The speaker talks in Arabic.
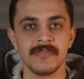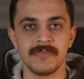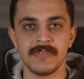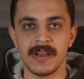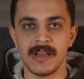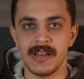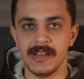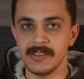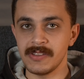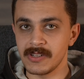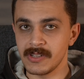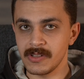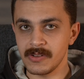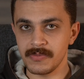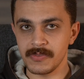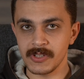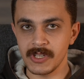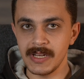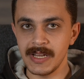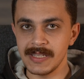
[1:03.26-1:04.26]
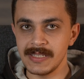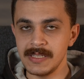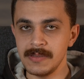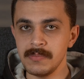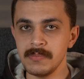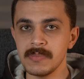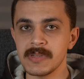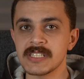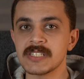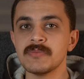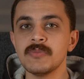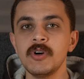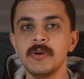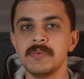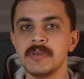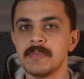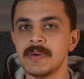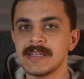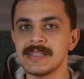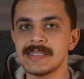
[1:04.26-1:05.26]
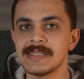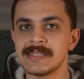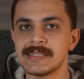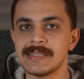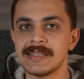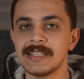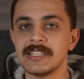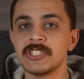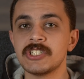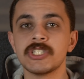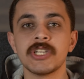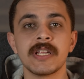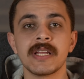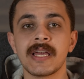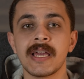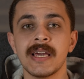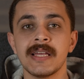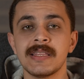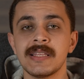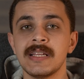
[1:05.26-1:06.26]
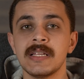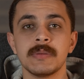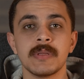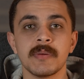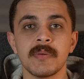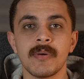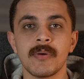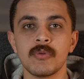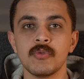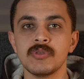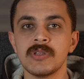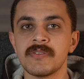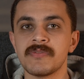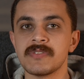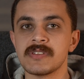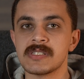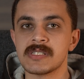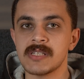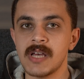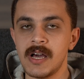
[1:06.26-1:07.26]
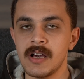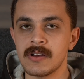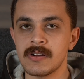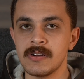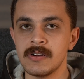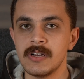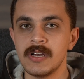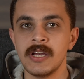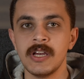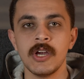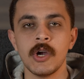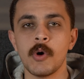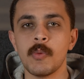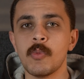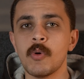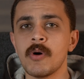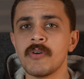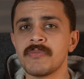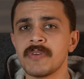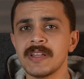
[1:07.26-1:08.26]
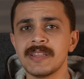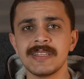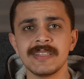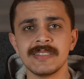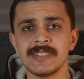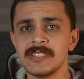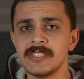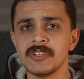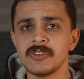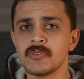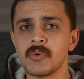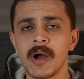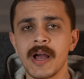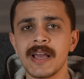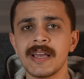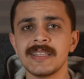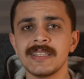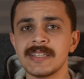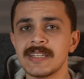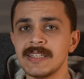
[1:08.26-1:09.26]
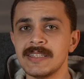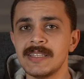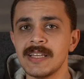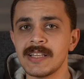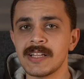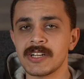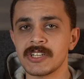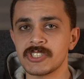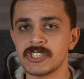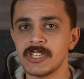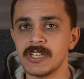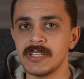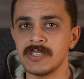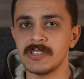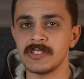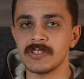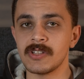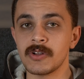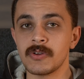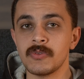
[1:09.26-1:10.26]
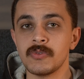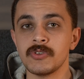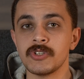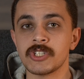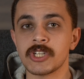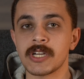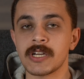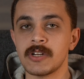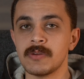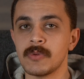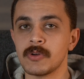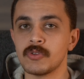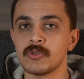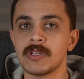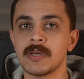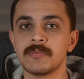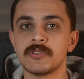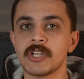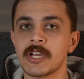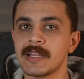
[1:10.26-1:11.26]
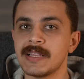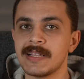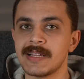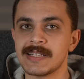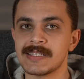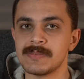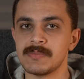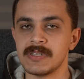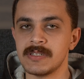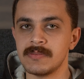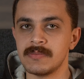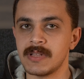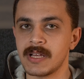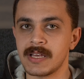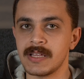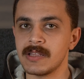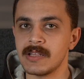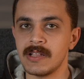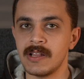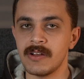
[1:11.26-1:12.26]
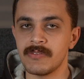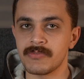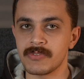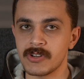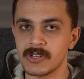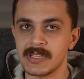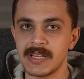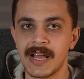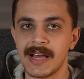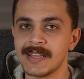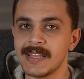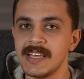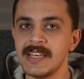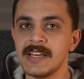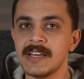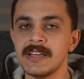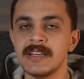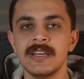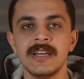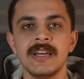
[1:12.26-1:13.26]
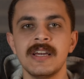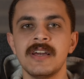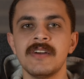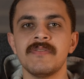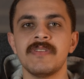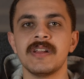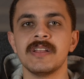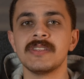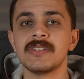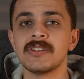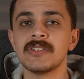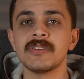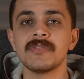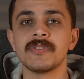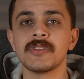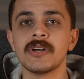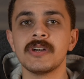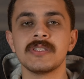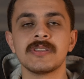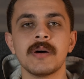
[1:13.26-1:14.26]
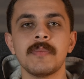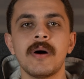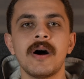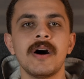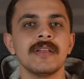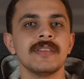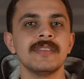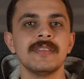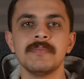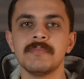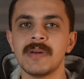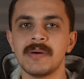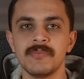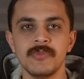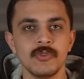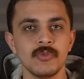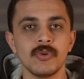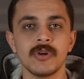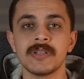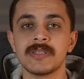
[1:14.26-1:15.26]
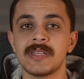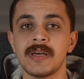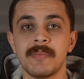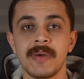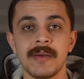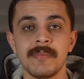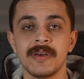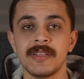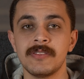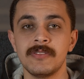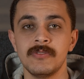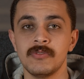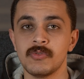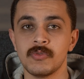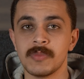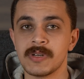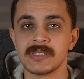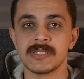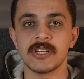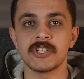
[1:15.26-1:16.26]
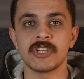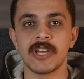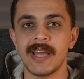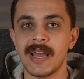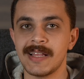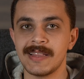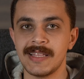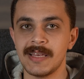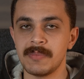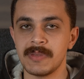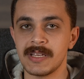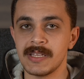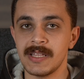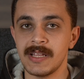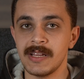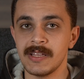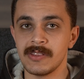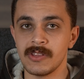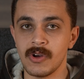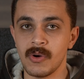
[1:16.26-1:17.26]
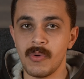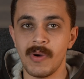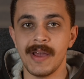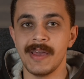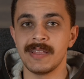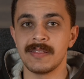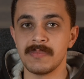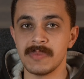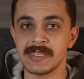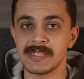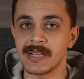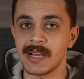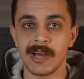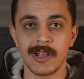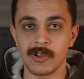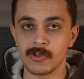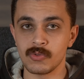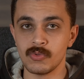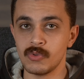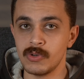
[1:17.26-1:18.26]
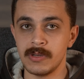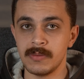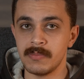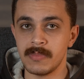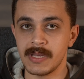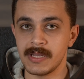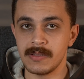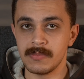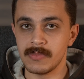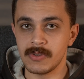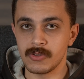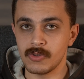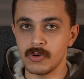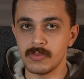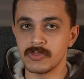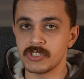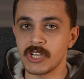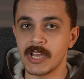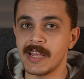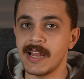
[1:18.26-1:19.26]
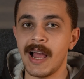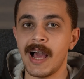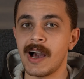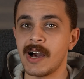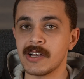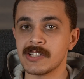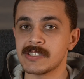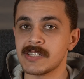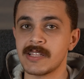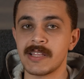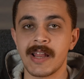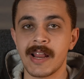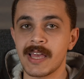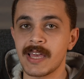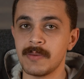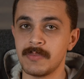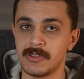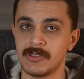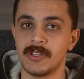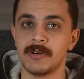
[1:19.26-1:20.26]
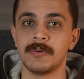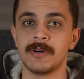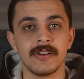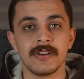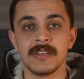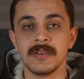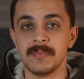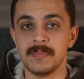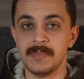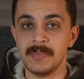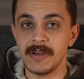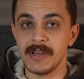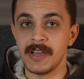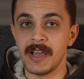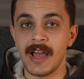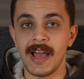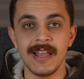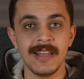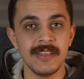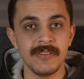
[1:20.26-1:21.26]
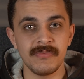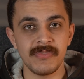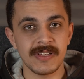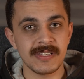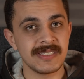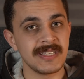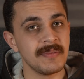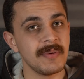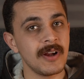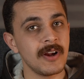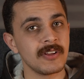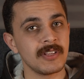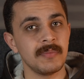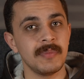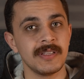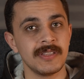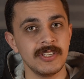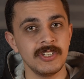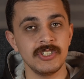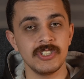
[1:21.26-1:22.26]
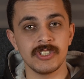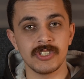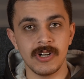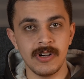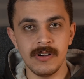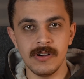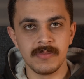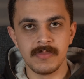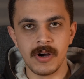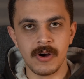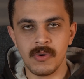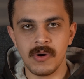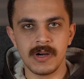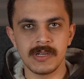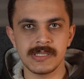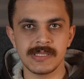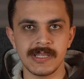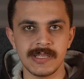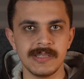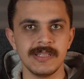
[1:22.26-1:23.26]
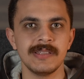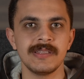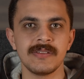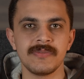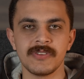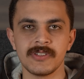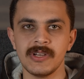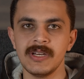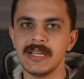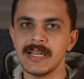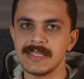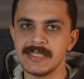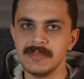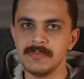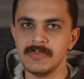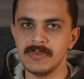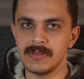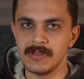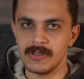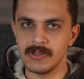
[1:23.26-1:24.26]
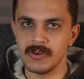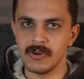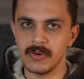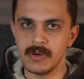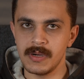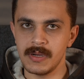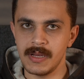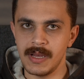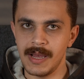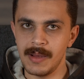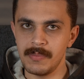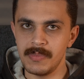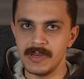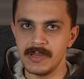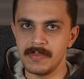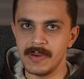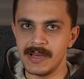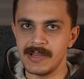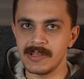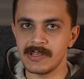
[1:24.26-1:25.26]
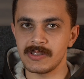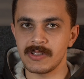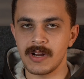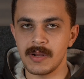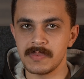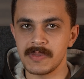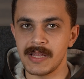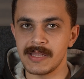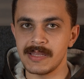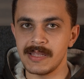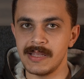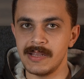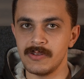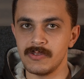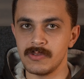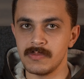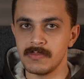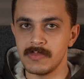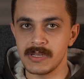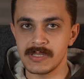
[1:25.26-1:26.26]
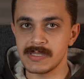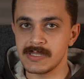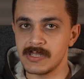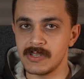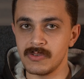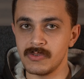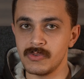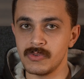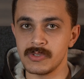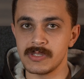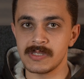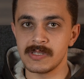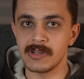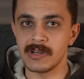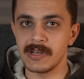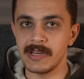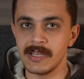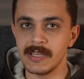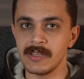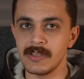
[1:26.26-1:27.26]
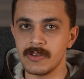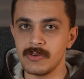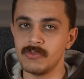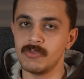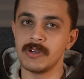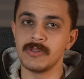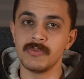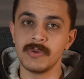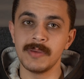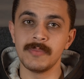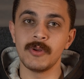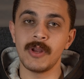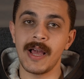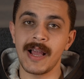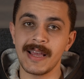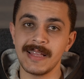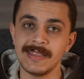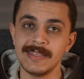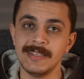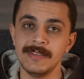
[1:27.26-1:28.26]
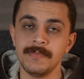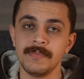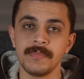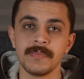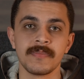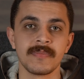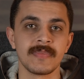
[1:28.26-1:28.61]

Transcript: فالانترنت الفضائي القديم مسموح بيه بس للشركات اللي تبقى موجوده في الصحراء بموافقات كتير وحاجات كتير جدا علشان يقدروا يشغلوا الموضوع ده بشكل رسمي لكن الافراد العاديه فالانترنت الفضائي طبعا ممنوع تماما وما انصحش اي حد يعمل كده لان هو هيتمسك على طول يعني الموضوع مش هيلحق اصلا يركب الطبق طيب هل ينفع استقبال على طبق ديش اه ما هو اصلا النت الفضائي القديم اللي هو قبل بقى الاختراع بتاعت ايلون ماسك وستارلينك ووان ويب والحاجات دي